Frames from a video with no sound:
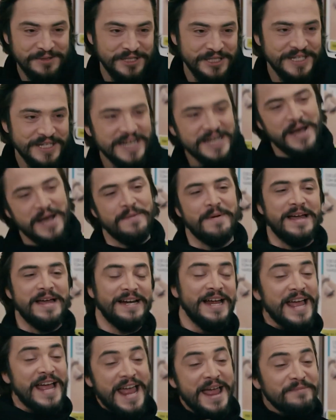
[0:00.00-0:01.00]
hemşire ne haber?
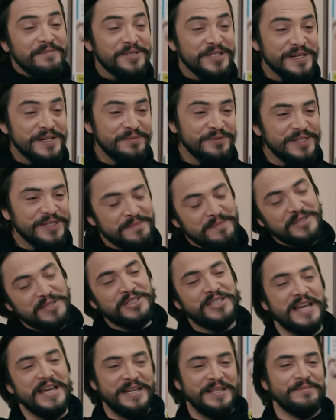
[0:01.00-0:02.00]
Hemşire burada
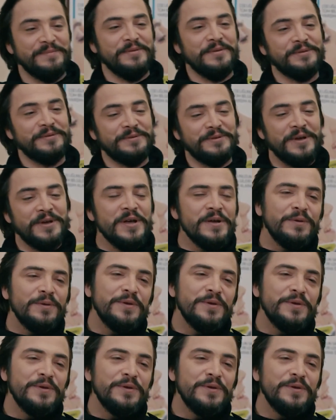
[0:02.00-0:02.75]
bacı der gibi oldu.